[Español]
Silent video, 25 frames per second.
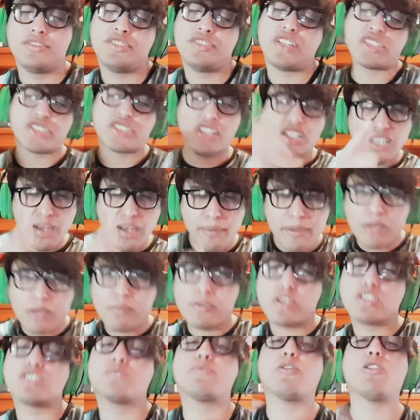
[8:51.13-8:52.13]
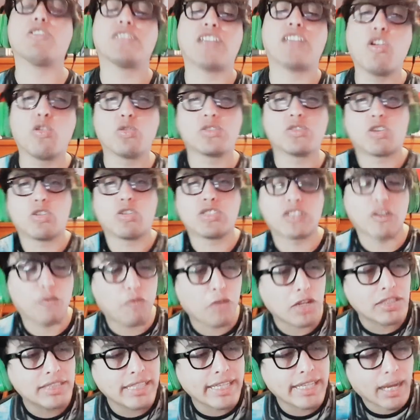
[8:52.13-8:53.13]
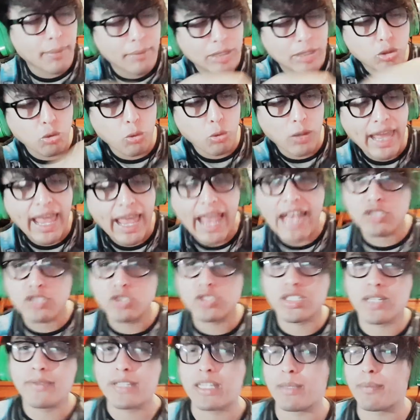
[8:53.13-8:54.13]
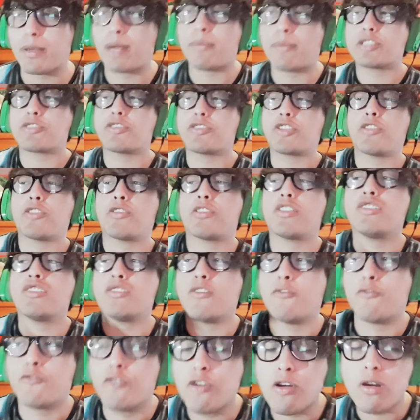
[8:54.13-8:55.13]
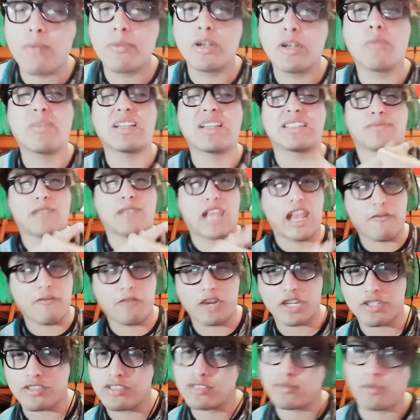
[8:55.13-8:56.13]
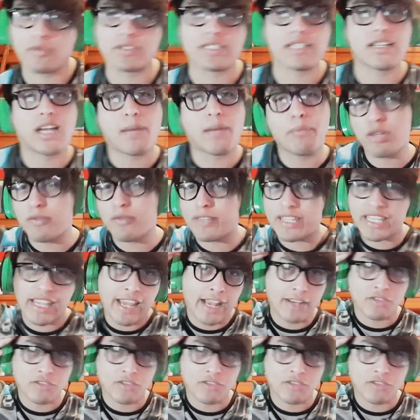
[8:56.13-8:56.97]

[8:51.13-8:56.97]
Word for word: Y hasta aquí, mi amigos. Espero les haya gustado. Si fue así, déjame tu like. Suscríbete para más contenido de Gears of War. Mi nombre es Brian Fresh. Nos vemos en el campo de batalla.